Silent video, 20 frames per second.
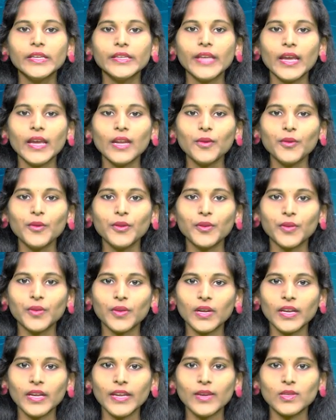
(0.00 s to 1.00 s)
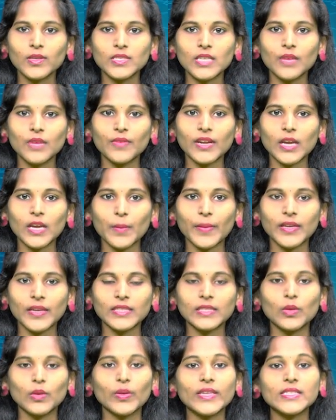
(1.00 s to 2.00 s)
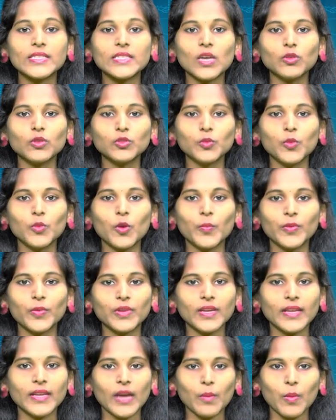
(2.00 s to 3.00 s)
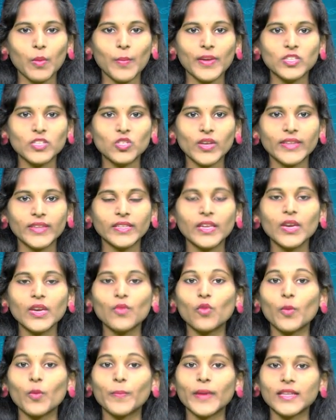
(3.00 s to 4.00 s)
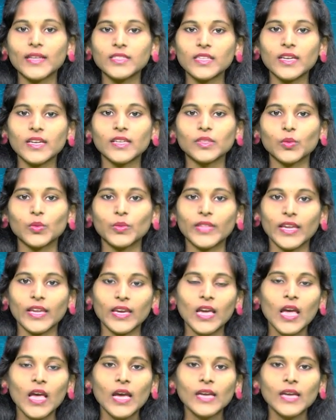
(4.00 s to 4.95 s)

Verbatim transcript: నెల్లూరు రూరల్ నియోజకవర్గ పరిధిలోని సౌత్ మోపూర్ గ్రామ పంచాయతీకి ఓ ప్రత్యేకత ఉంది